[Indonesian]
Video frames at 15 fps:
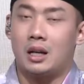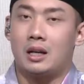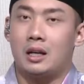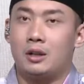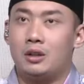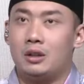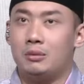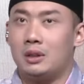
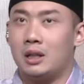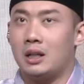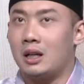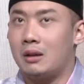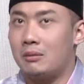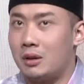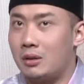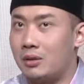nanado di
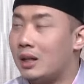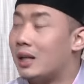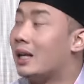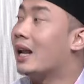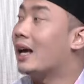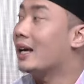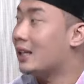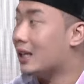Minangkabau,
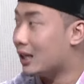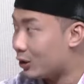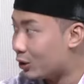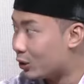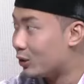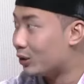lah iya doh.